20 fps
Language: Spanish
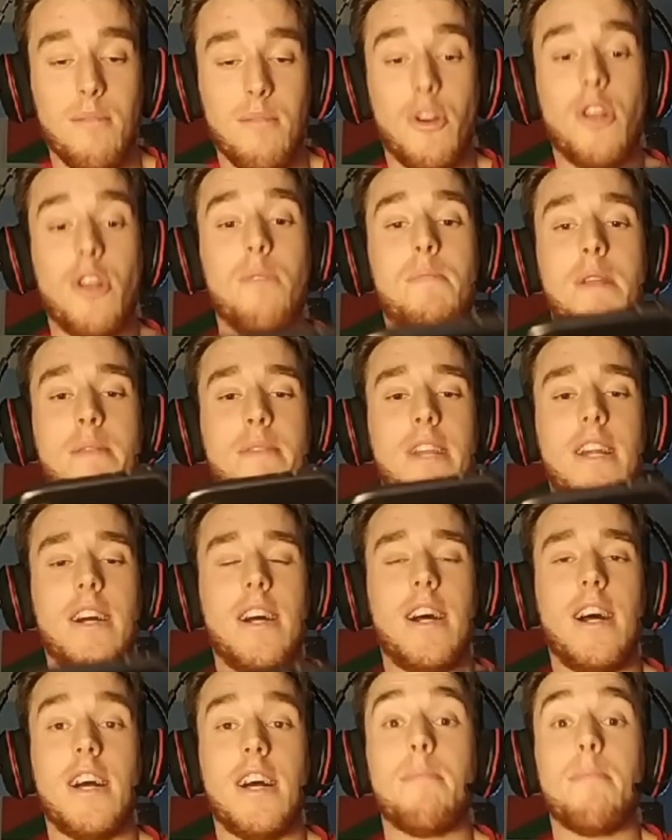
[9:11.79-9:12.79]
Bueno,
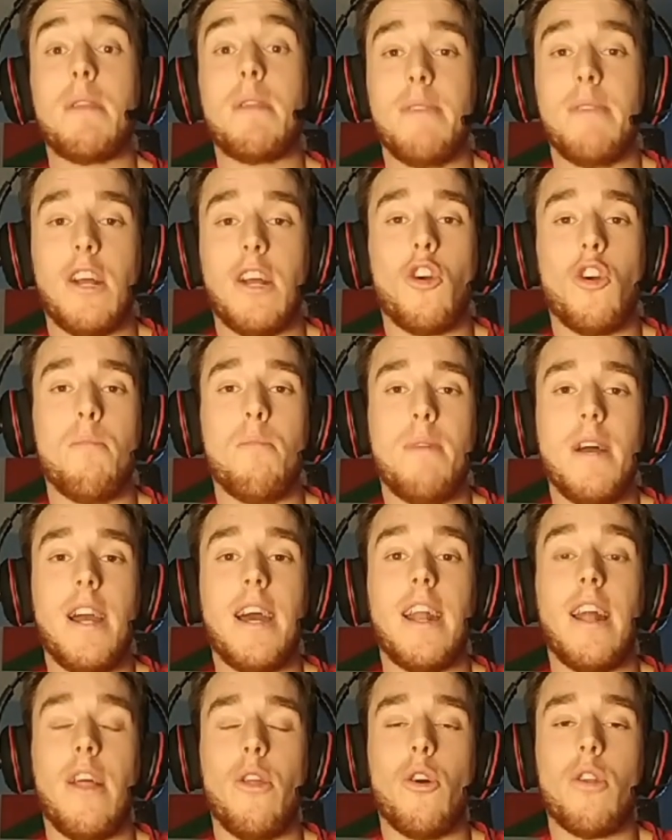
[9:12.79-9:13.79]
primera, primera copa,
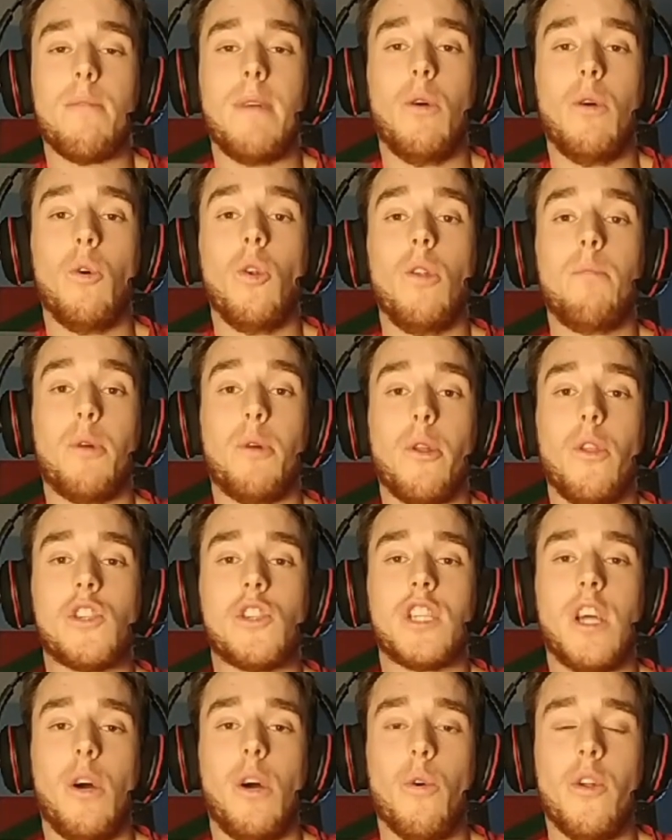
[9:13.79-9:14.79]
ganador baúl por
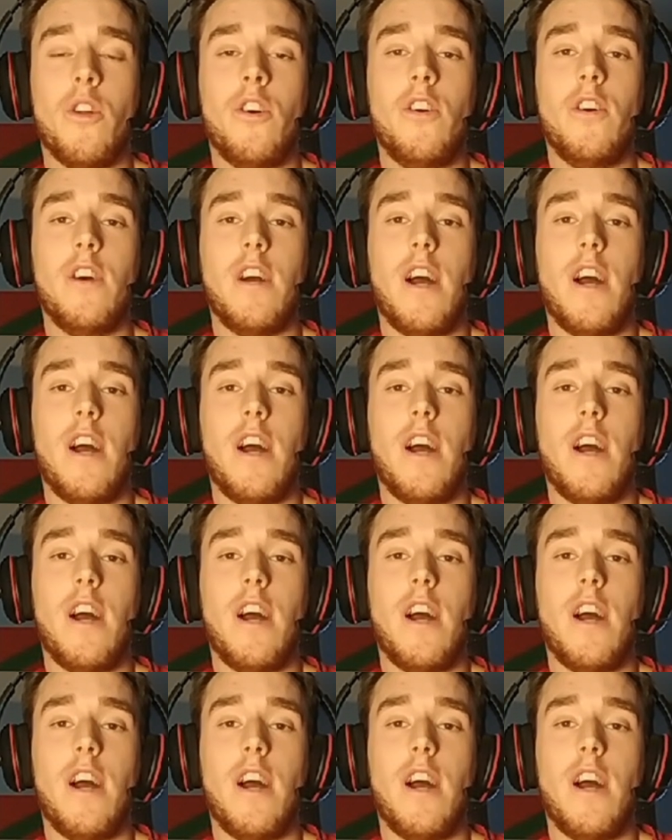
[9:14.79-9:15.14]
2 a 1.